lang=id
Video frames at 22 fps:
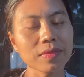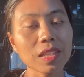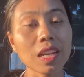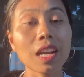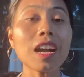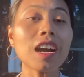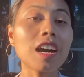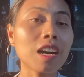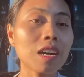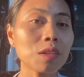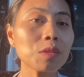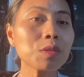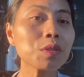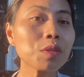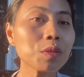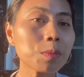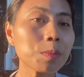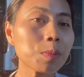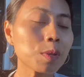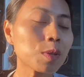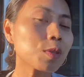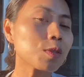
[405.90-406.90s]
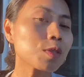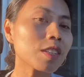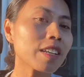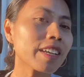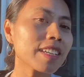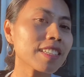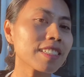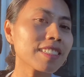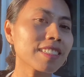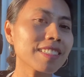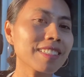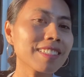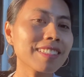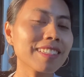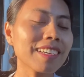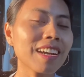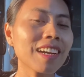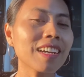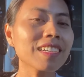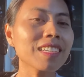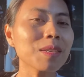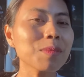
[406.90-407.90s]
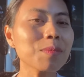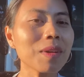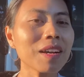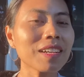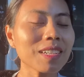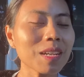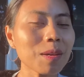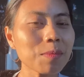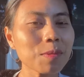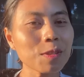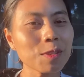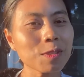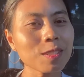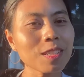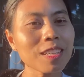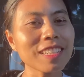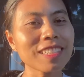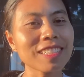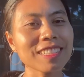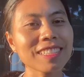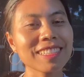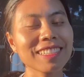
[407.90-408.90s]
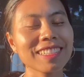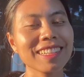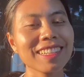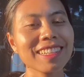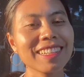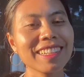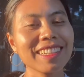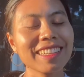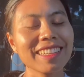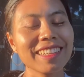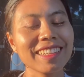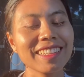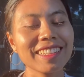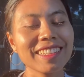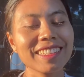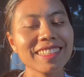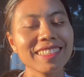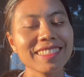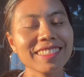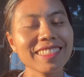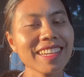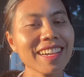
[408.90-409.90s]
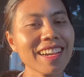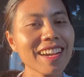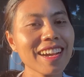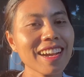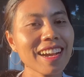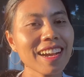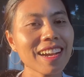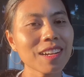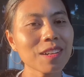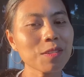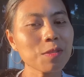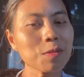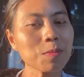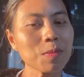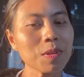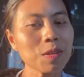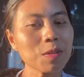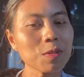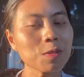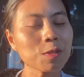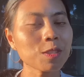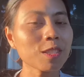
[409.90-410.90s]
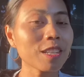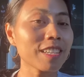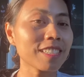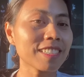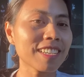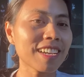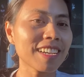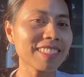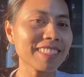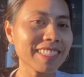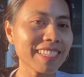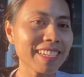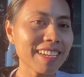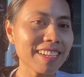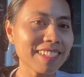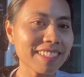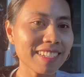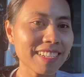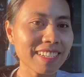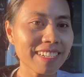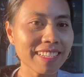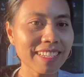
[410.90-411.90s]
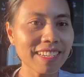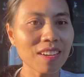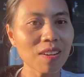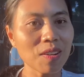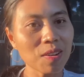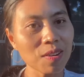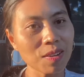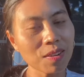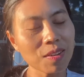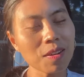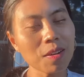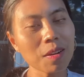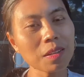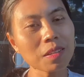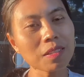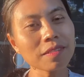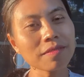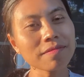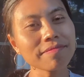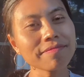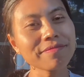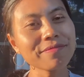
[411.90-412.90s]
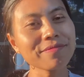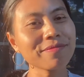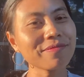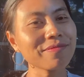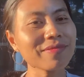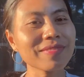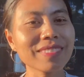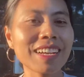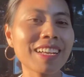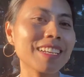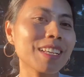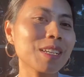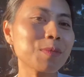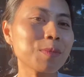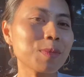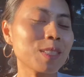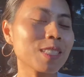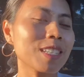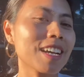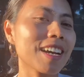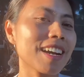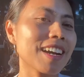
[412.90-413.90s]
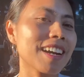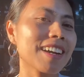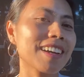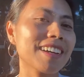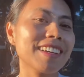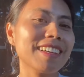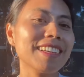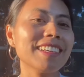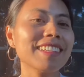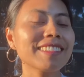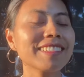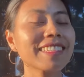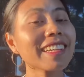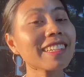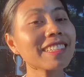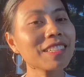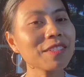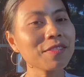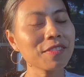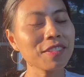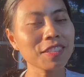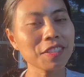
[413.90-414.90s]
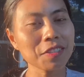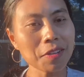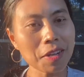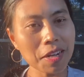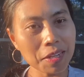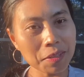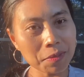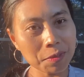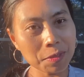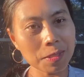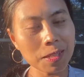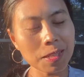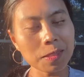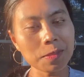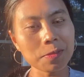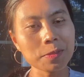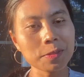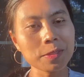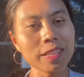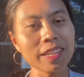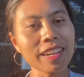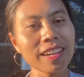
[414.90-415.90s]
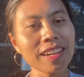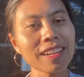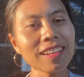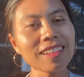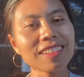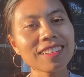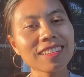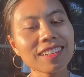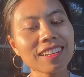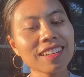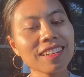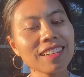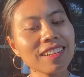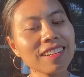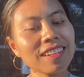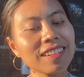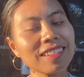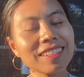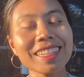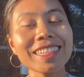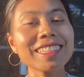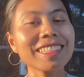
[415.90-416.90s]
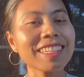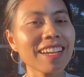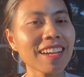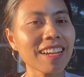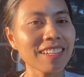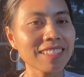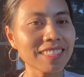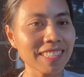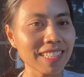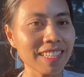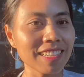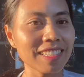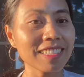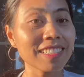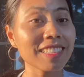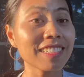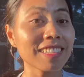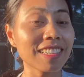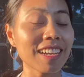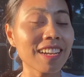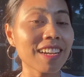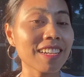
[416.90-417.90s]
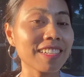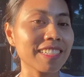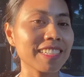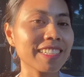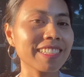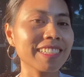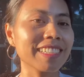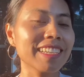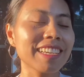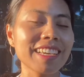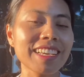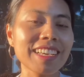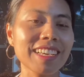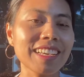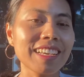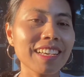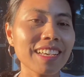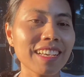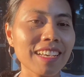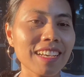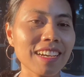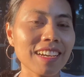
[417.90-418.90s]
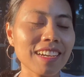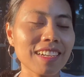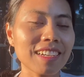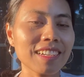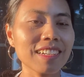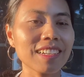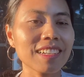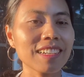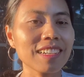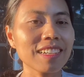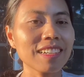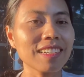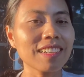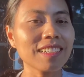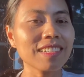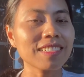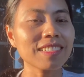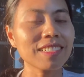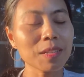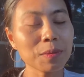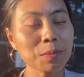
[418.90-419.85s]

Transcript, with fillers: uh, untuk proses uh, gimana prosesnya aku mengurus SKCK dari Hong Kong kalian bisa cek di video aku satunya uh, linknya saya sertakan di uh,